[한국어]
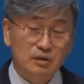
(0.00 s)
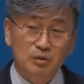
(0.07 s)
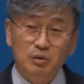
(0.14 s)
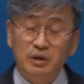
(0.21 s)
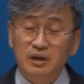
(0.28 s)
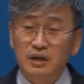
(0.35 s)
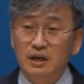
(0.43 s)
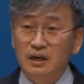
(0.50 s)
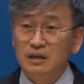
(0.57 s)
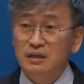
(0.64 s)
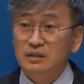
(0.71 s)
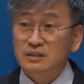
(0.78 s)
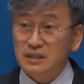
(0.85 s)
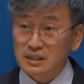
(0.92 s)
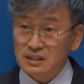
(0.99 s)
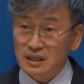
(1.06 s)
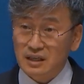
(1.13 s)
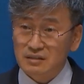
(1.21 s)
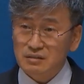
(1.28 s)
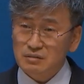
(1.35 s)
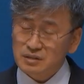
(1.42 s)
교회가
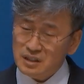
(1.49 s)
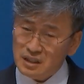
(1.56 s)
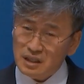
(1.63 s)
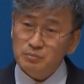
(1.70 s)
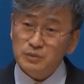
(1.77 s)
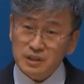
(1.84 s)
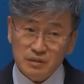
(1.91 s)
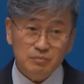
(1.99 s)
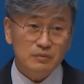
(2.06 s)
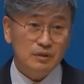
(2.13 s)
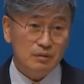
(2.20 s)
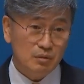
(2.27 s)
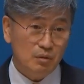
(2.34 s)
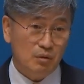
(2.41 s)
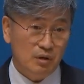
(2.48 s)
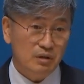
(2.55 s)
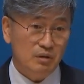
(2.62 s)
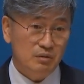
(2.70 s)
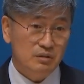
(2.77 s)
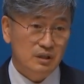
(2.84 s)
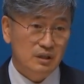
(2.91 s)
세상에서 참 힘들고
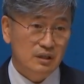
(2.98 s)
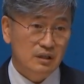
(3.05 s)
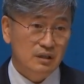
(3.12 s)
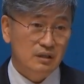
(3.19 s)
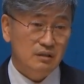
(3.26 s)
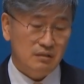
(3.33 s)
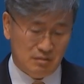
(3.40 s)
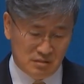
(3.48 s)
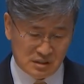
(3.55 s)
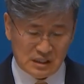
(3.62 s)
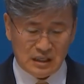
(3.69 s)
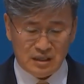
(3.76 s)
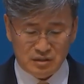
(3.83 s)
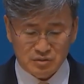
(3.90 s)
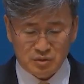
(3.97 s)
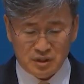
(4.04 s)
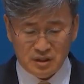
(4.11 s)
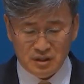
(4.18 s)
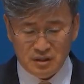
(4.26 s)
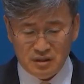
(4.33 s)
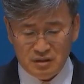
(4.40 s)
어려운 그런 상황
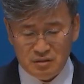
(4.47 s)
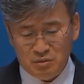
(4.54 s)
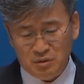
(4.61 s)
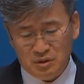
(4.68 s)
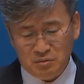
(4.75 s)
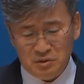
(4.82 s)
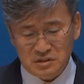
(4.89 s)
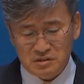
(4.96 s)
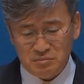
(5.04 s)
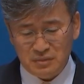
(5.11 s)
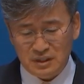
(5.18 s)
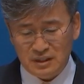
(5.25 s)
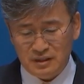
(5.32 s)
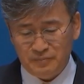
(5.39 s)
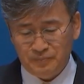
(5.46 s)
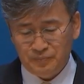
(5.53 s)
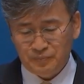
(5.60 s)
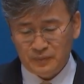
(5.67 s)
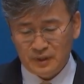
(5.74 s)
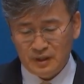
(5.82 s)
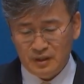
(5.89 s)
속에 놓이고 있습니다.
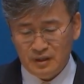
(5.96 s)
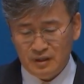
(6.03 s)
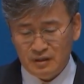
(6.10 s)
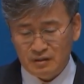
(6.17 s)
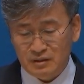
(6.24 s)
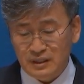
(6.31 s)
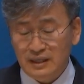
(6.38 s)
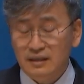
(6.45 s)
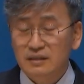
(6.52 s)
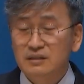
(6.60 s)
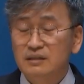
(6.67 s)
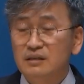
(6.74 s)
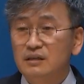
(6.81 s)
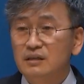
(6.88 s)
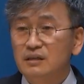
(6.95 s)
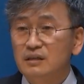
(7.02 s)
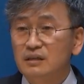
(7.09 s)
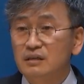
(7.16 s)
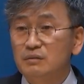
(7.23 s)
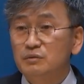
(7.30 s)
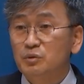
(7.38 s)
그러나
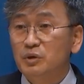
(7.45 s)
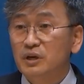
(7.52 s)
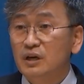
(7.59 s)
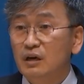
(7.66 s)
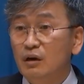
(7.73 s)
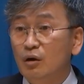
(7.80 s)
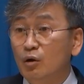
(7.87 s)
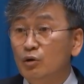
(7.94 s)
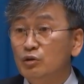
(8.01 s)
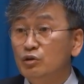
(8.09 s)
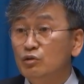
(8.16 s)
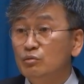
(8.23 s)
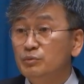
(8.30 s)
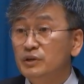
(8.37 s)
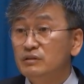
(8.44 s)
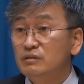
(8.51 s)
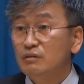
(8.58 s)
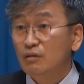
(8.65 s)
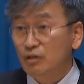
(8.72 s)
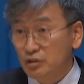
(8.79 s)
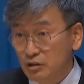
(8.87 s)
여러분 교회가 어려우면
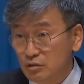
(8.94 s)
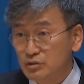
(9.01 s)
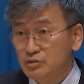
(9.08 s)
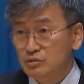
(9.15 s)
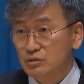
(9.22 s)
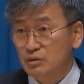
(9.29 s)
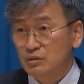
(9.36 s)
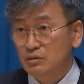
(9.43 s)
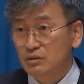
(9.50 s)
어려울수록